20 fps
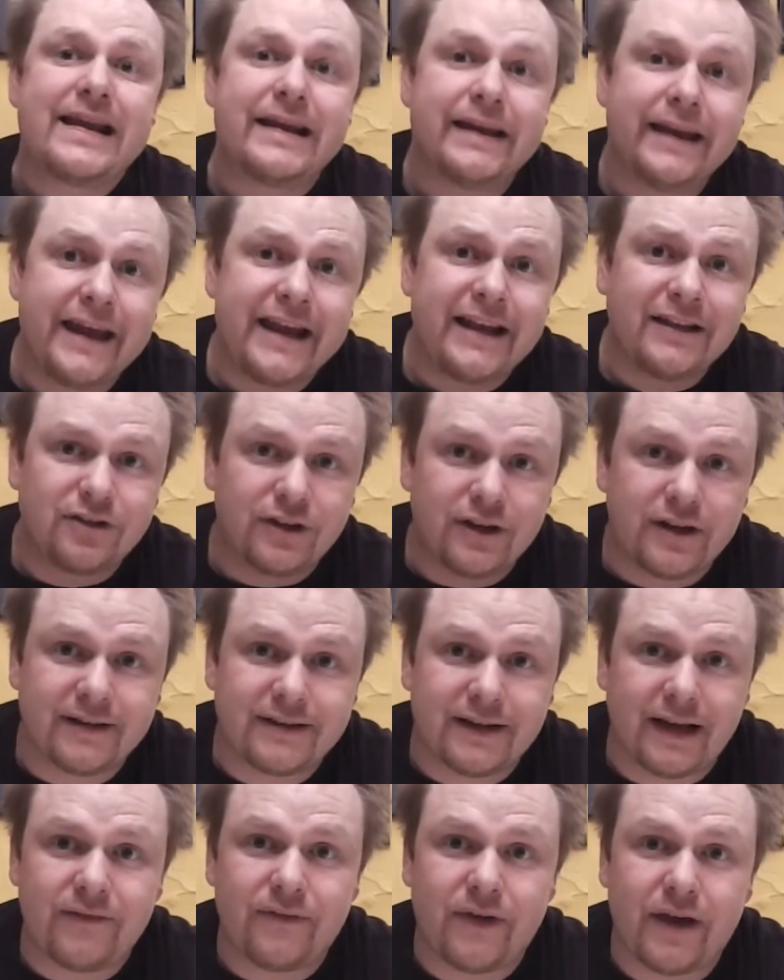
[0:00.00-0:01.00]
Nicht zu jeder
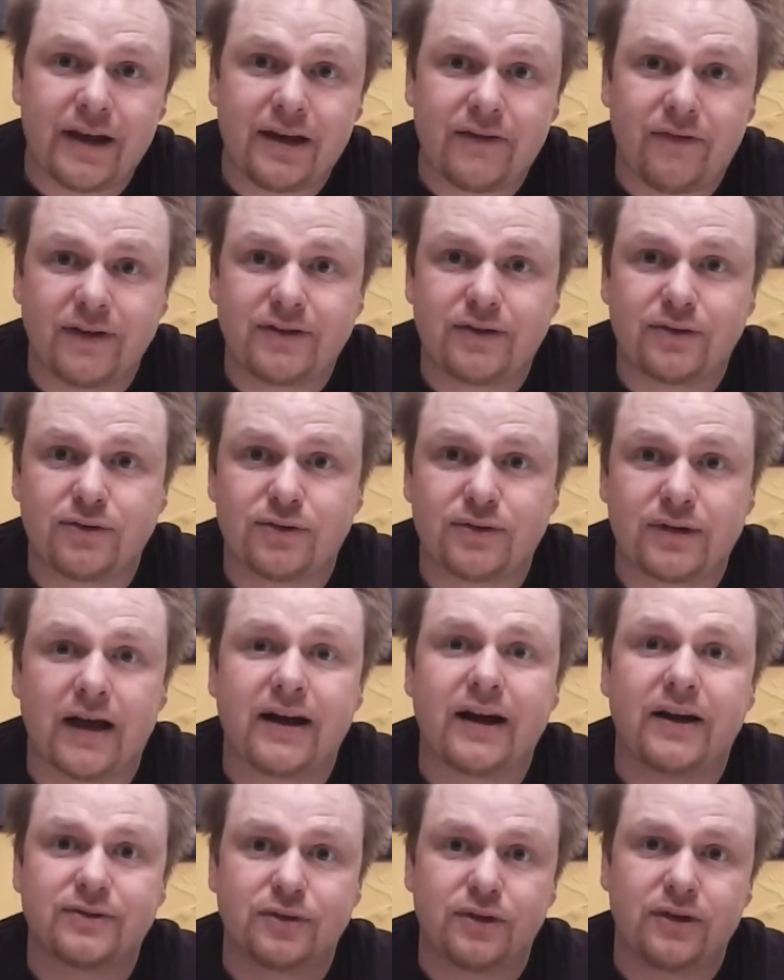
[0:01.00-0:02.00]
sein werde ich was dazu
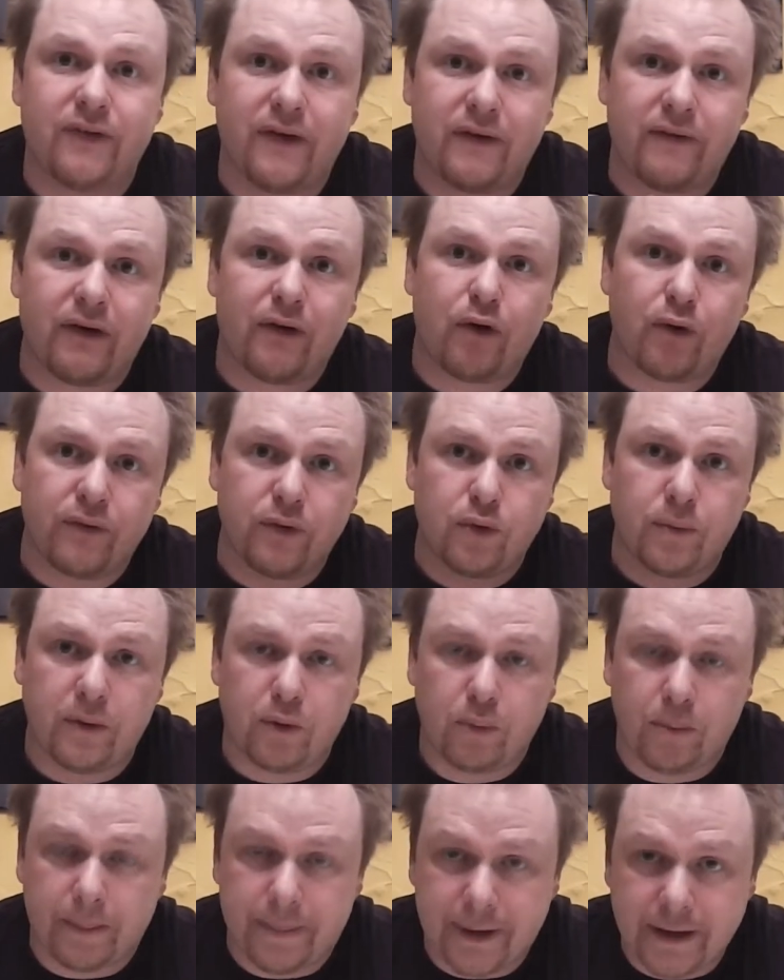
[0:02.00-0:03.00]
sagen. Also ich werde auch mal
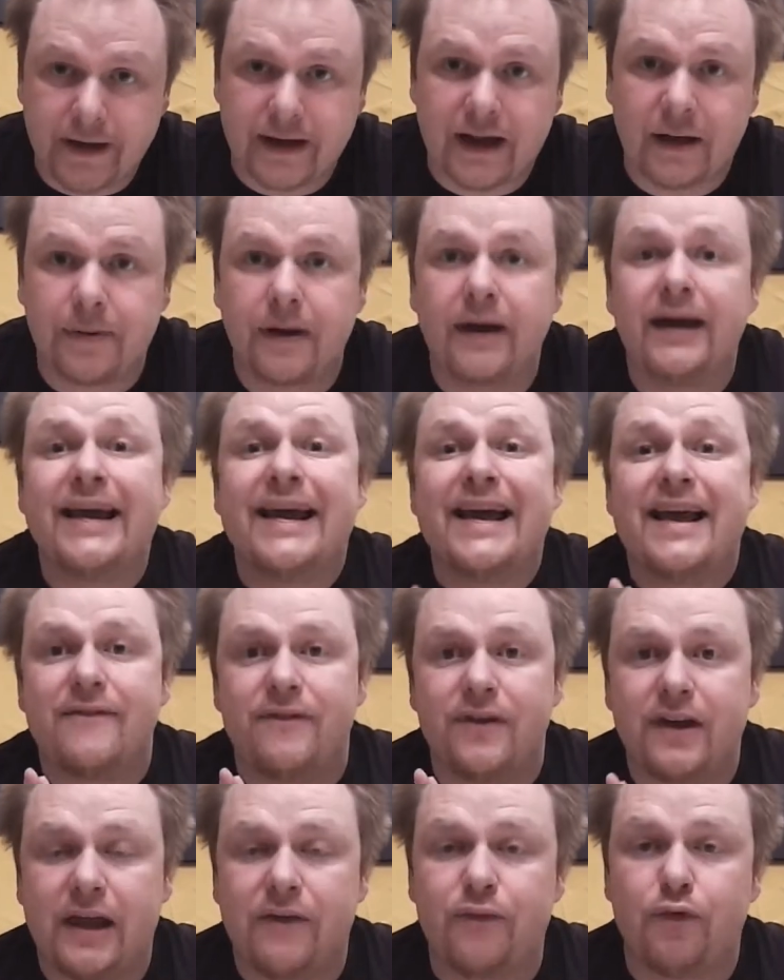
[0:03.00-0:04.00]
überblättern, aber
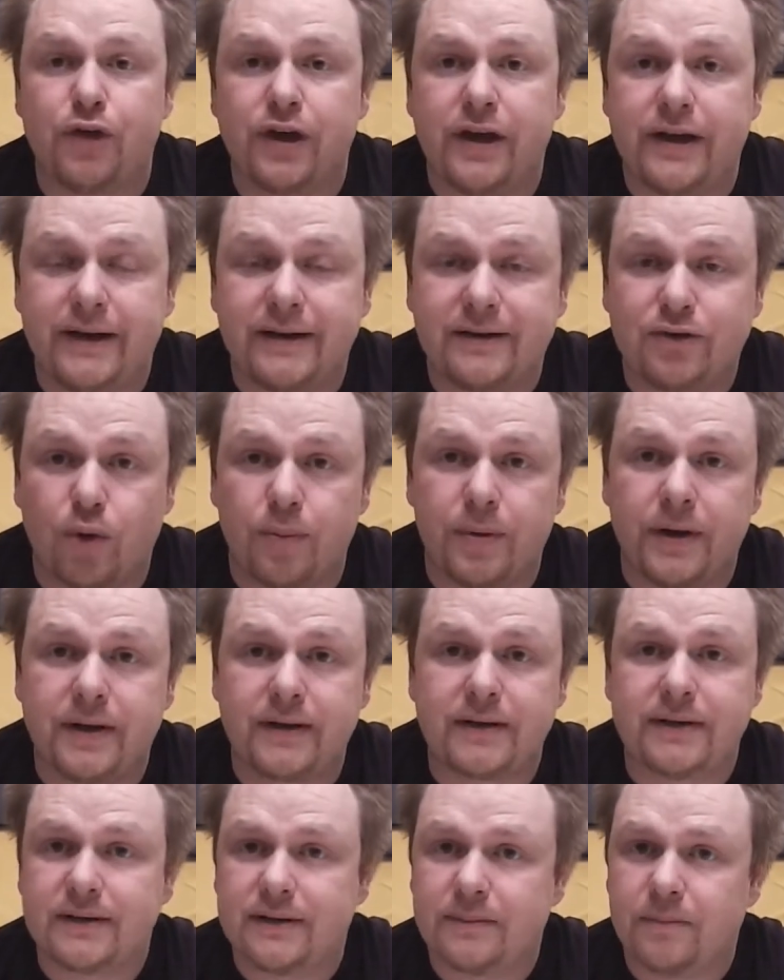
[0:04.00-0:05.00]
wir gehen wirklich das
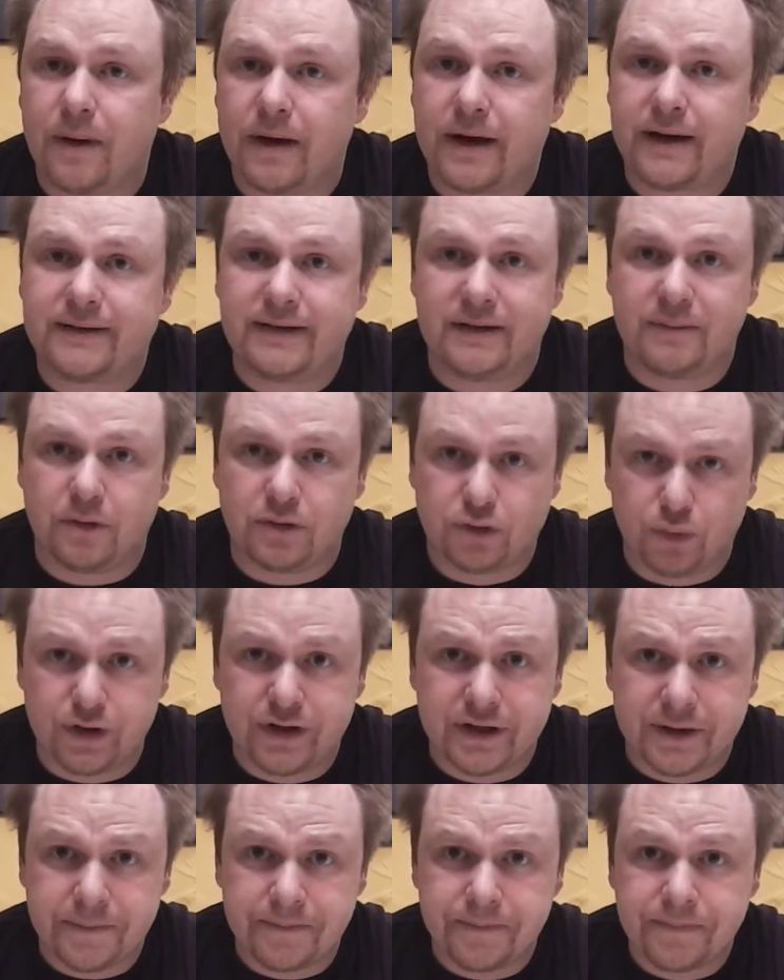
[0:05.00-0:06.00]
komplette Magazin mal
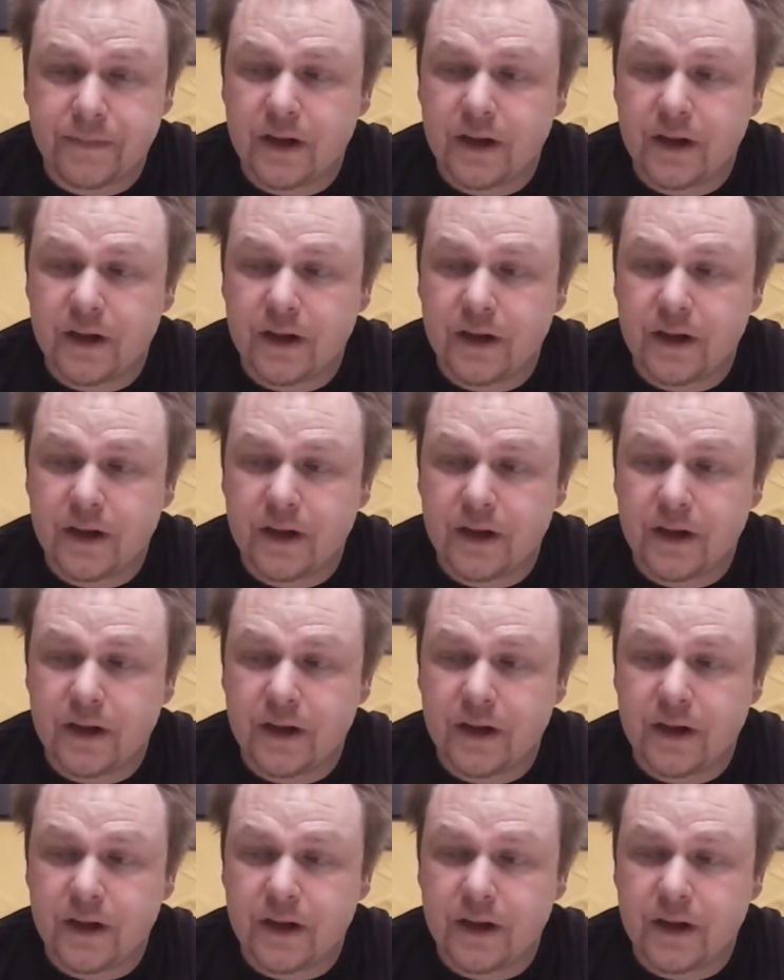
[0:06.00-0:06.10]
durch.